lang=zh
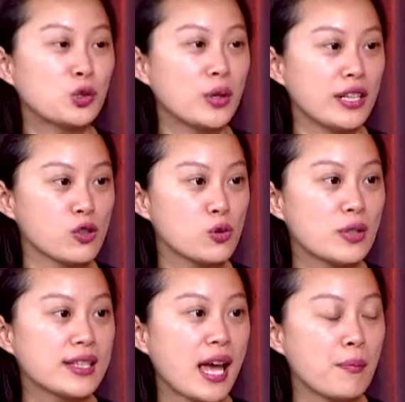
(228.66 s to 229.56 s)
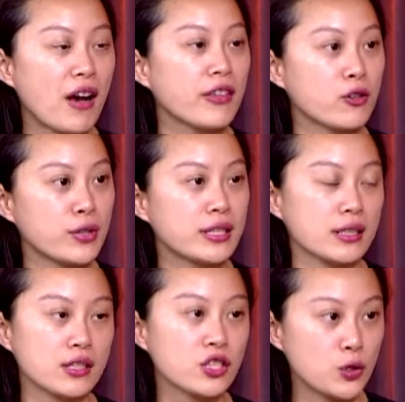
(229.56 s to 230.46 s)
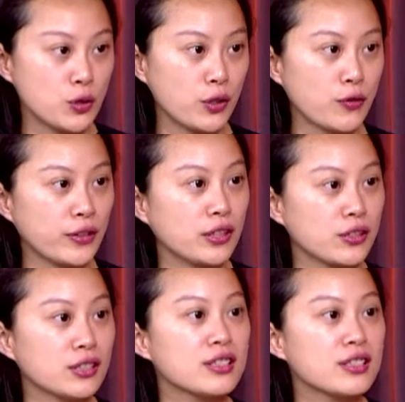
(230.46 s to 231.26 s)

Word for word: 度的演出在 Martha Green 的 Studio Theater，